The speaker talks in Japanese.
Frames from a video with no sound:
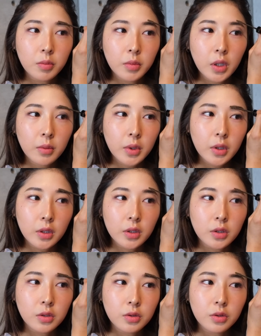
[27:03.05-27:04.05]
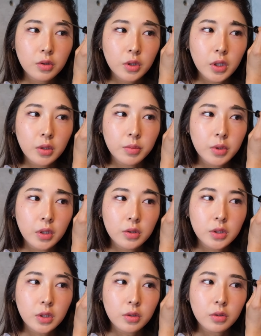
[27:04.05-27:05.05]
前まで私黒い
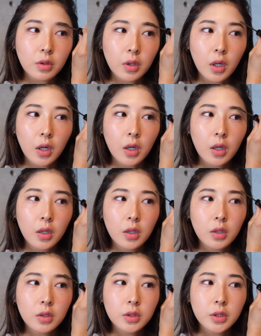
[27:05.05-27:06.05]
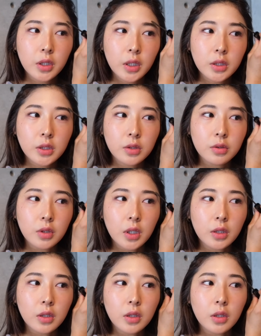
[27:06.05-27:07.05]
ブラウジェルとかクリアジェルとか
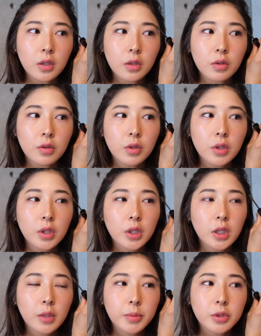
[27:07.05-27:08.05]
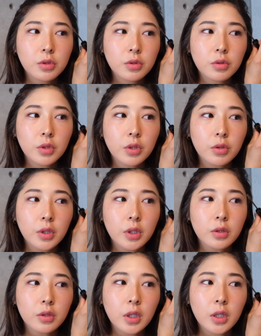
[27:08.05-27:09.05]
やっててんけどやっぱちょっと色入
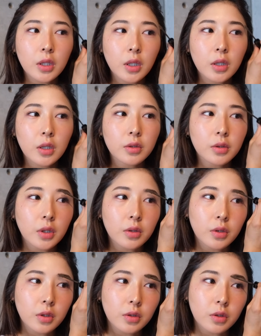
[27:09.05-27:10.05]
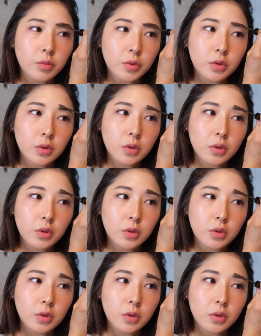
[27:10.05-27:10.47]
れるだけで垢抜けるなって思って